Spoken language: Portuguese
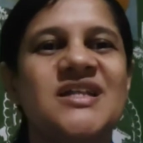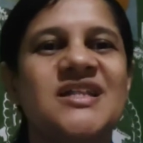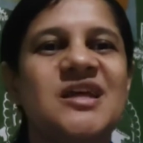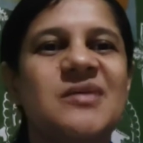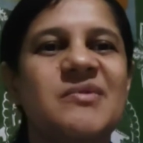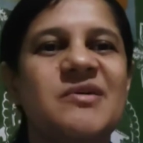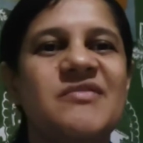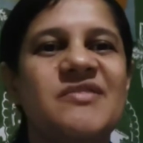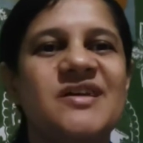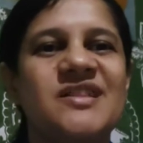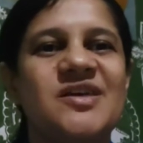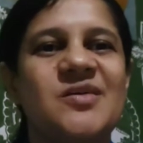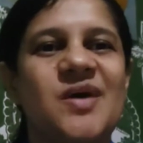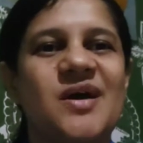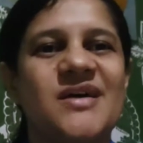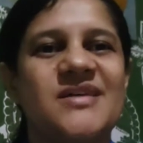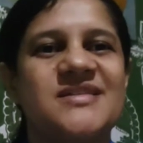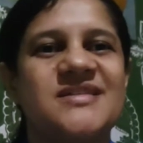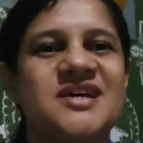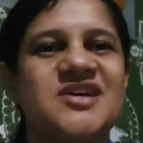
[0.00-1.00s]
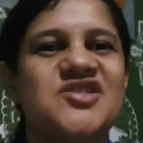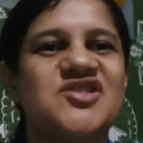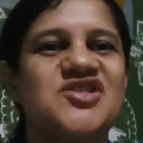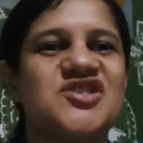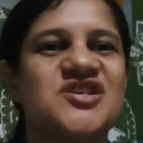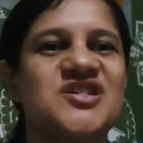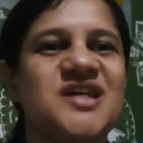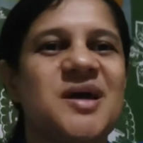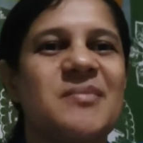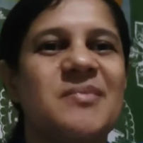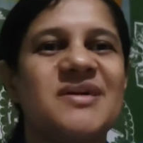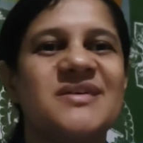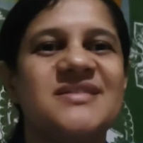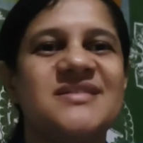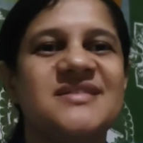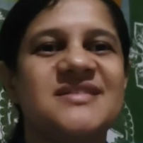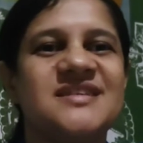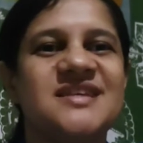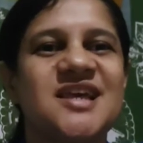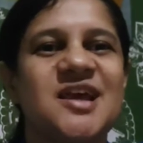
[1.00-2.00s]
Também vai ter uma receitinha bem
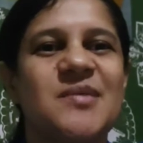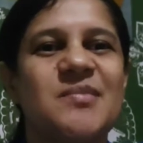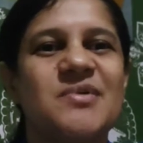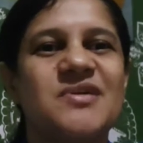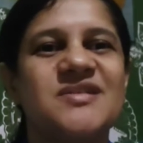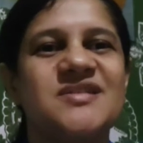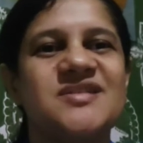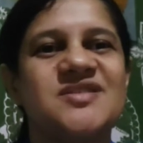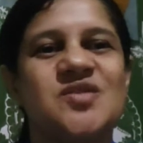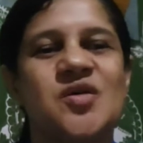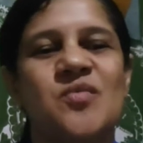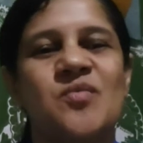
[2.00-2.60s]
simples,